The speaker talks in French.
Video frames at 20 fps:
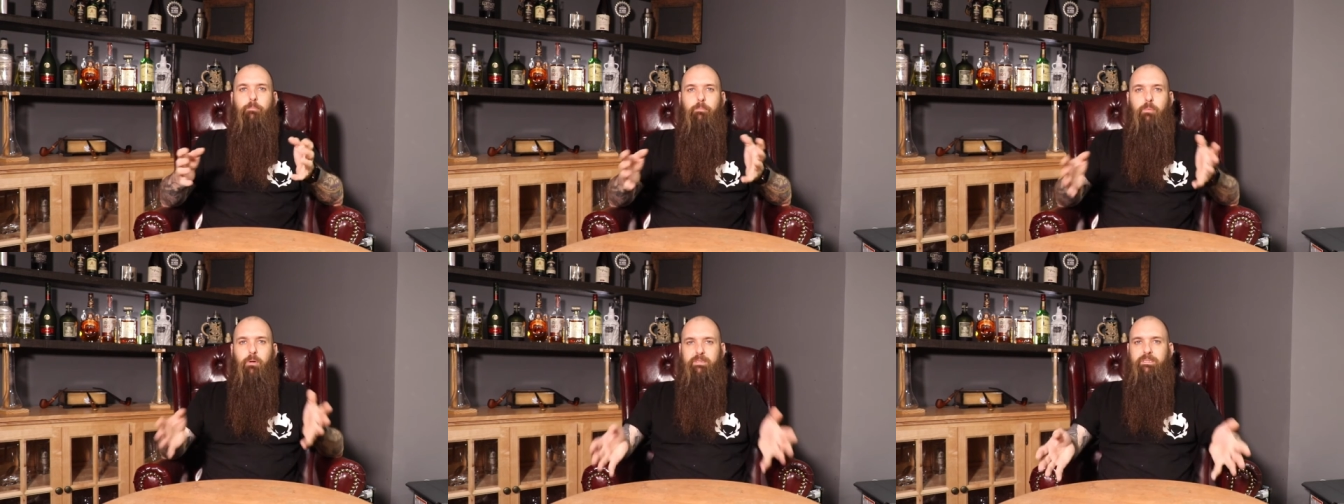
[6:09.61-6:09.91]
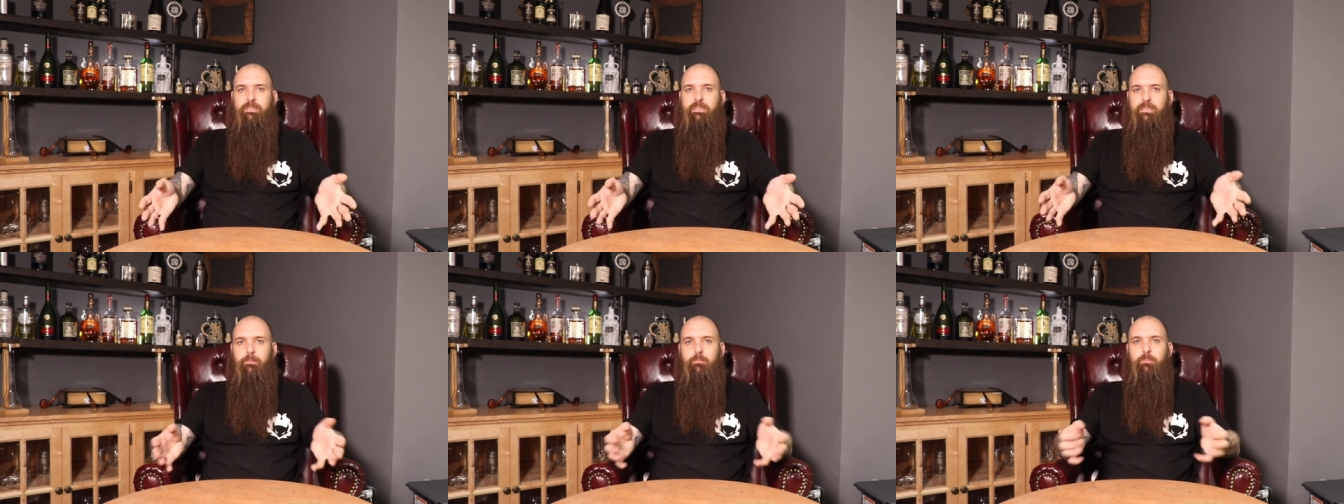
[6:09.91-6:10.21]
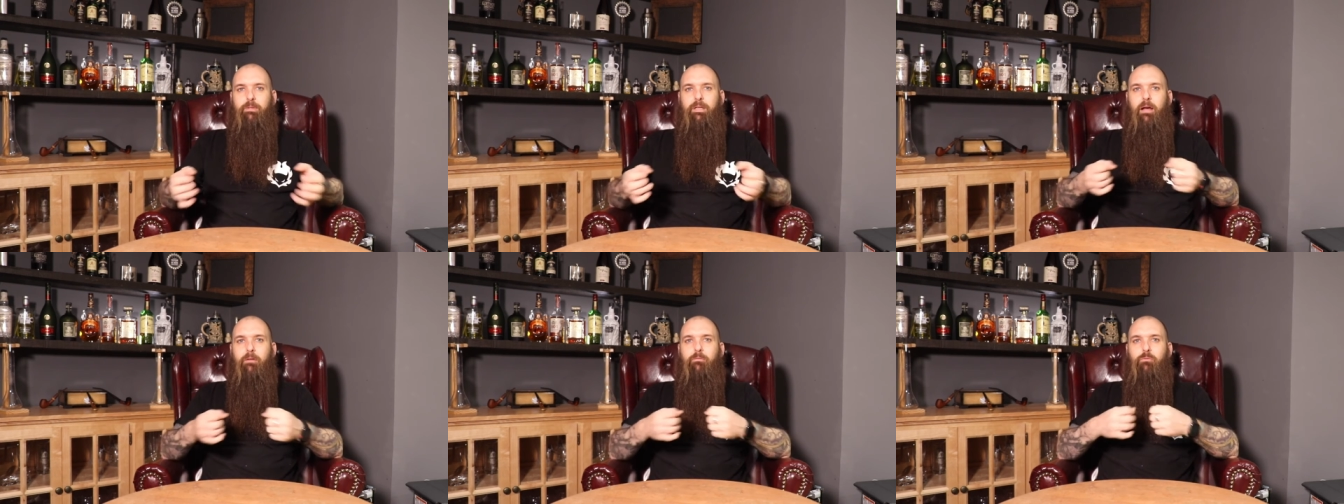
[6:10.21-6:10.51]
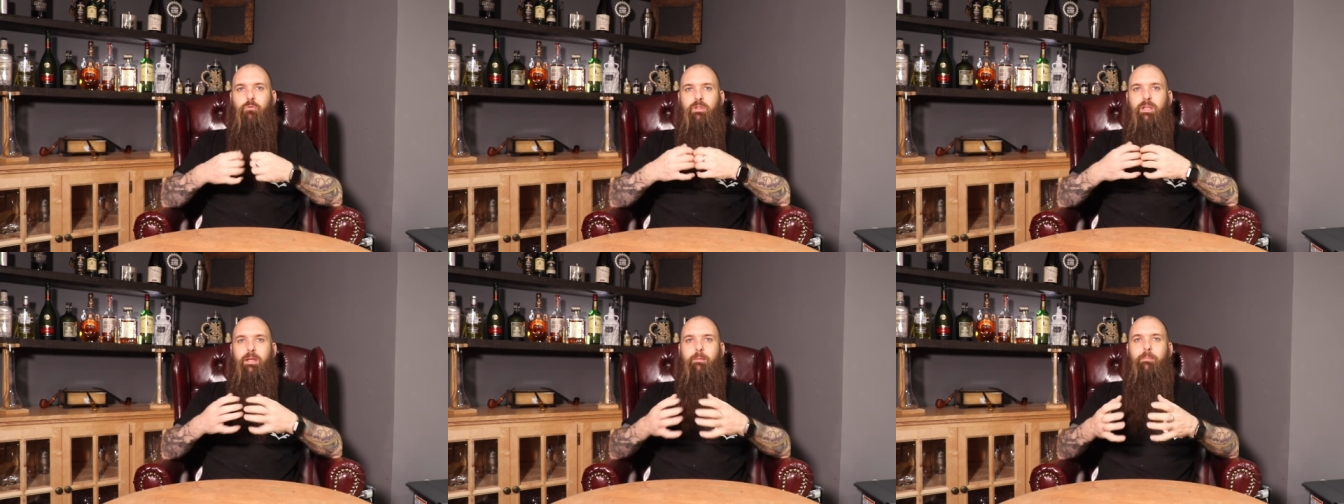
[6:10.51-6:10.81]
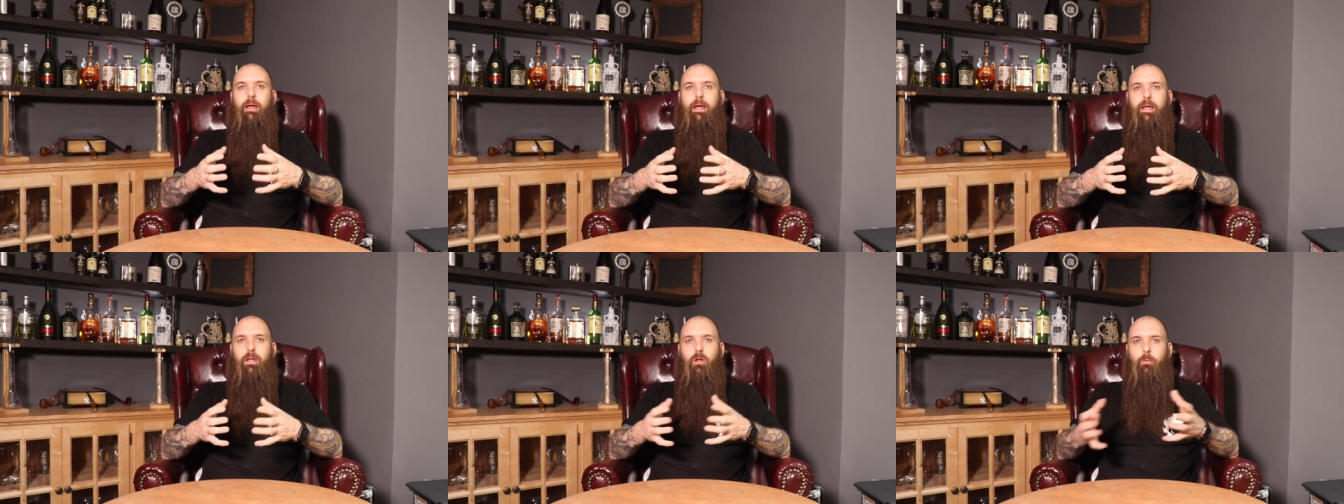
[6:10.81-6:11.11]
possible quand vous
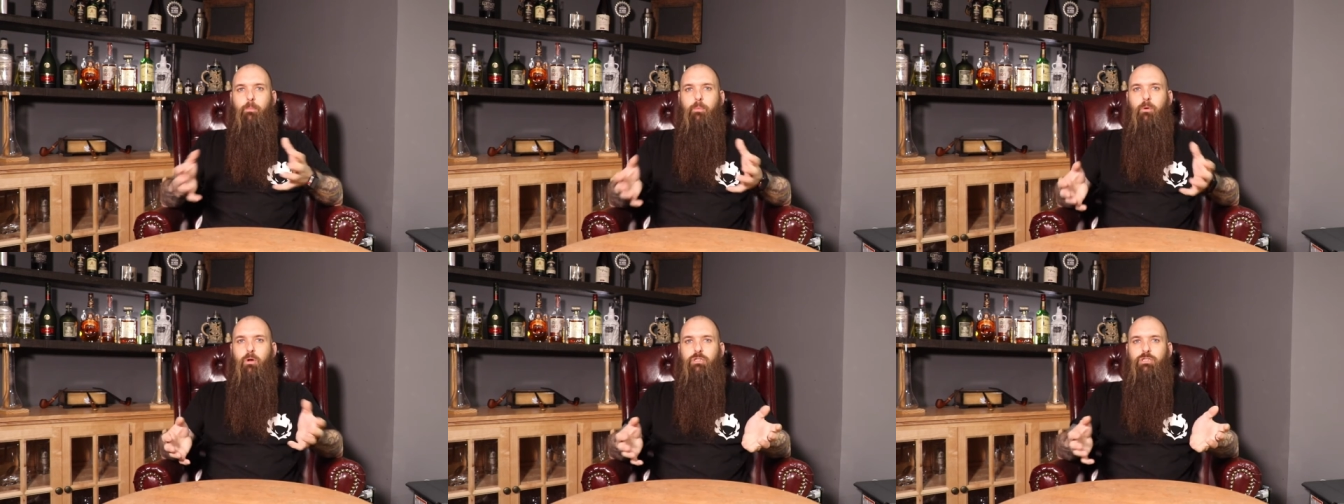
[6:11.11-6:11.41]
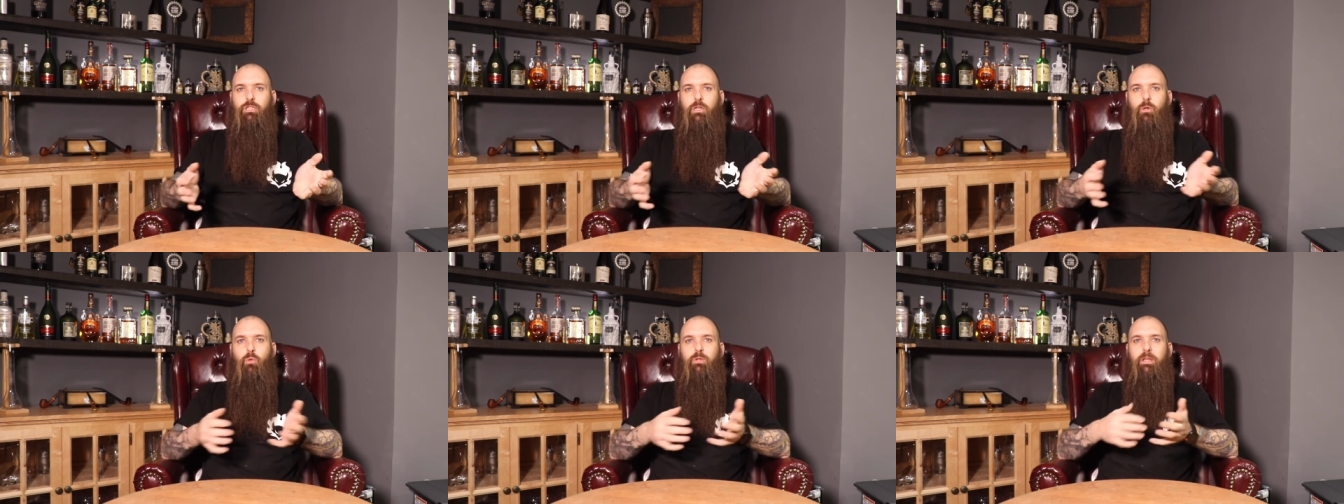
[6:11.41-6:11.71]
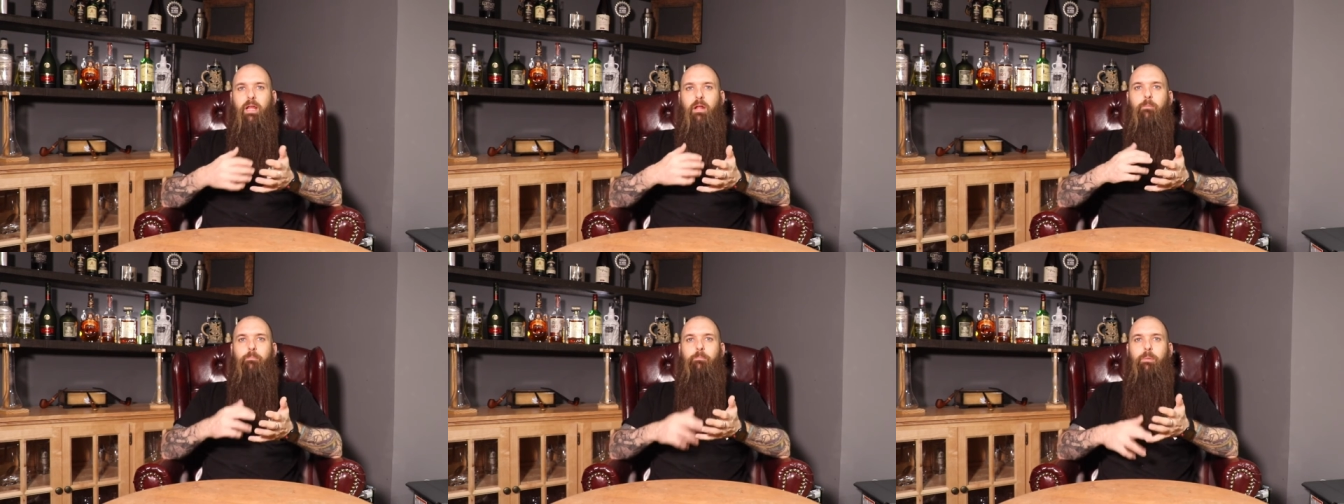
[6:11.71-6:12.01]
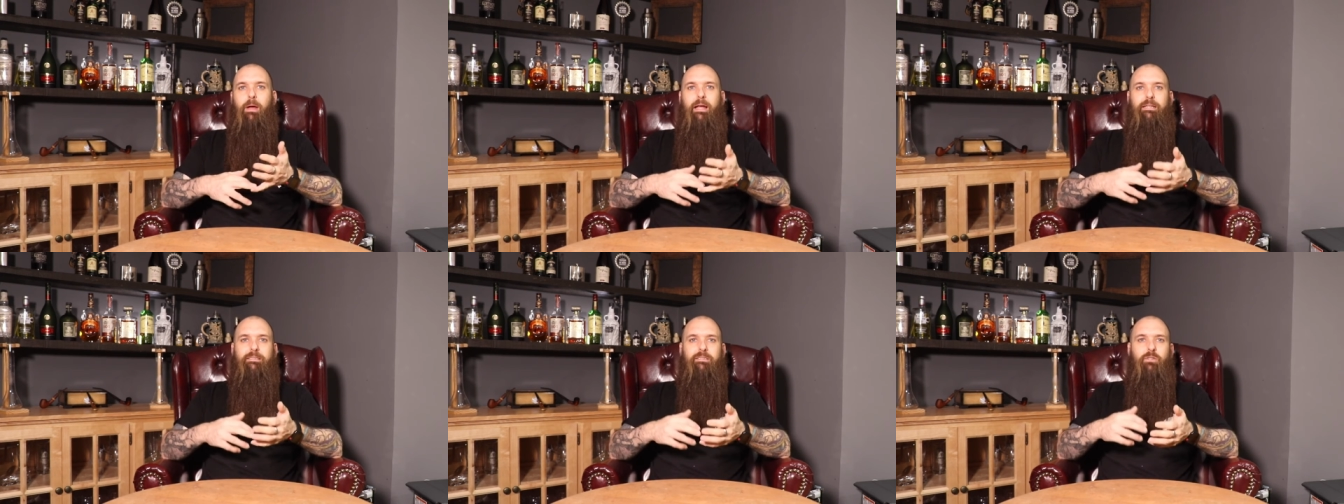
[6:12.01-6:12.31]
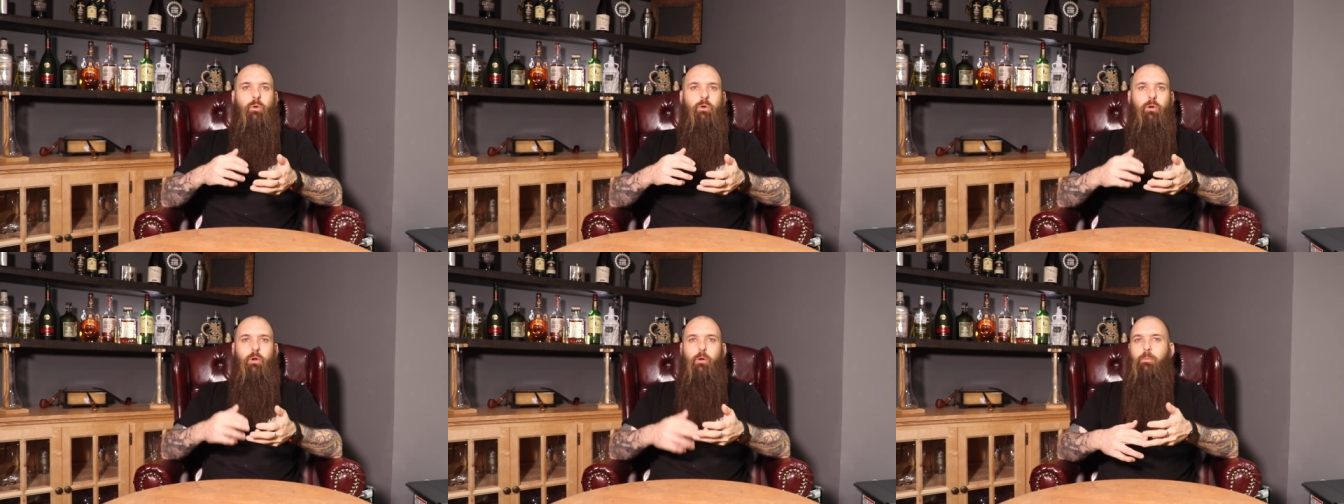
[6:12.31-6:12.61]
démarrez un projet, autant une
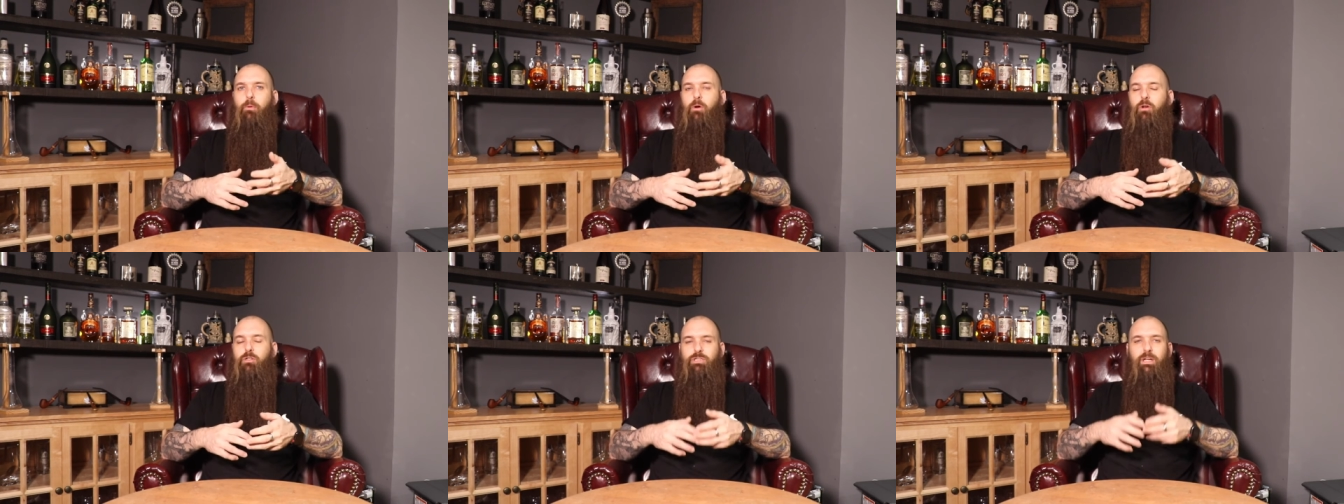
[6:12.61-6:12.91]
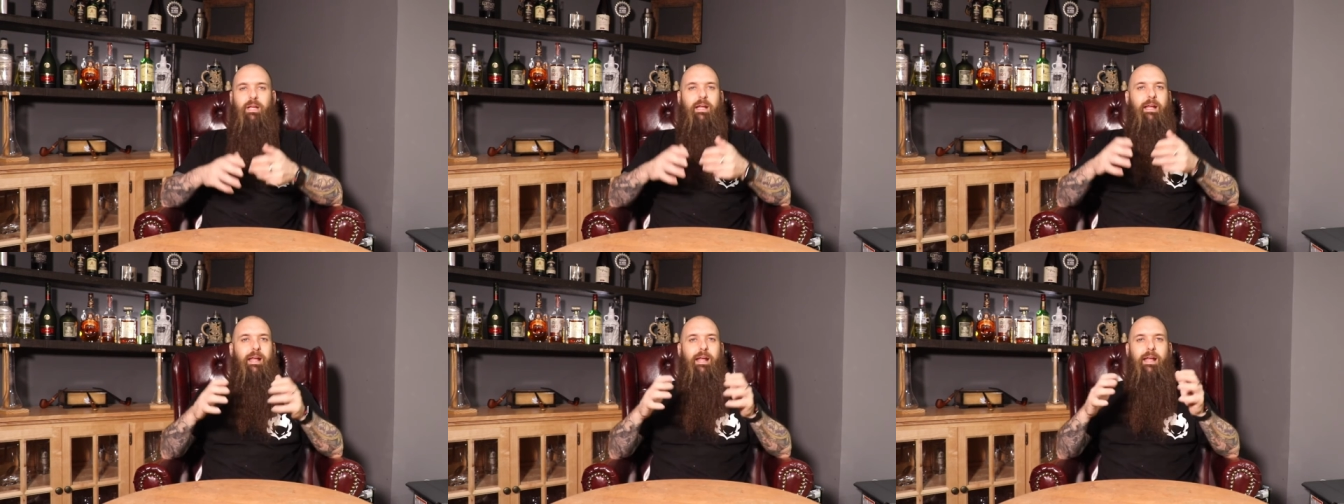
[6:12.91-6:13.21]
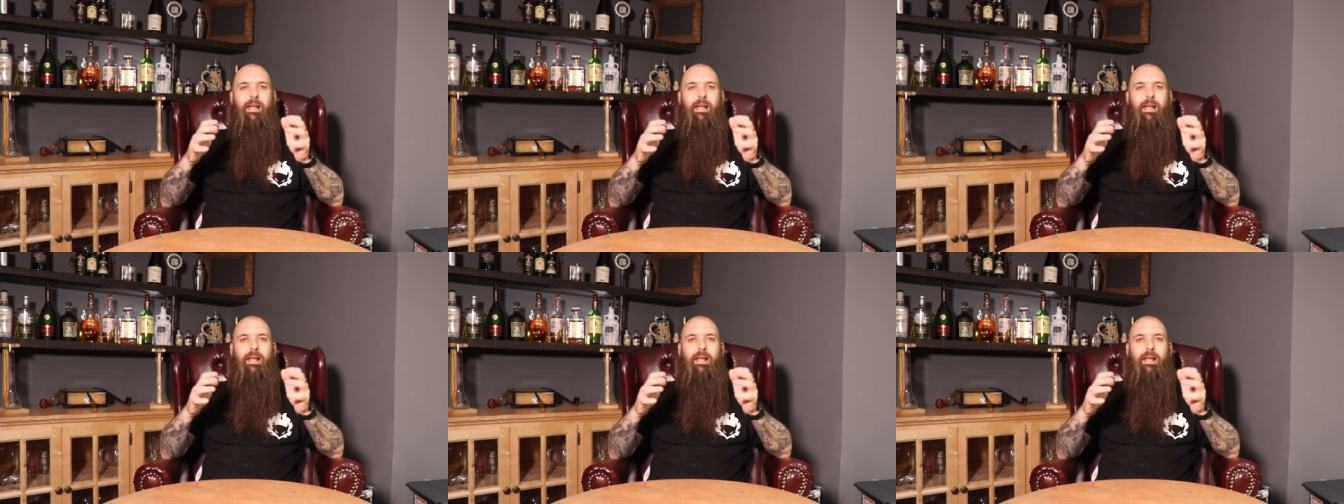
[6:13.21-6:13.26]
passion qu'un projet.